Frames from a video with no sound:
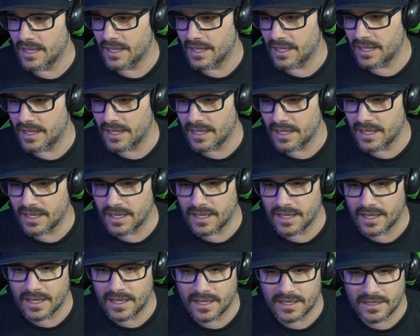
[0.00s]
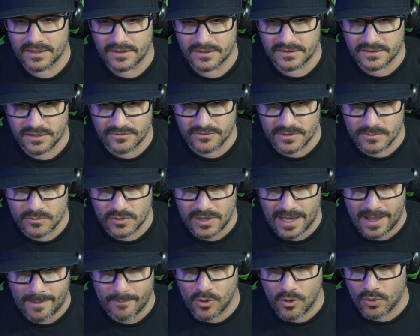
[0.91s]
É, então vamos
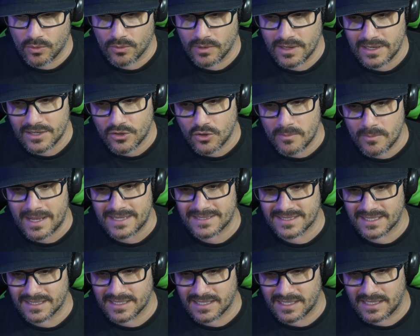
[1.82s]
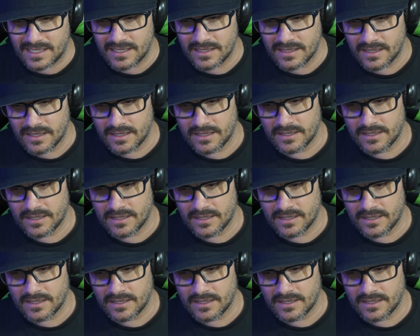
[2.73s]
lá. Bom, ele começa aqui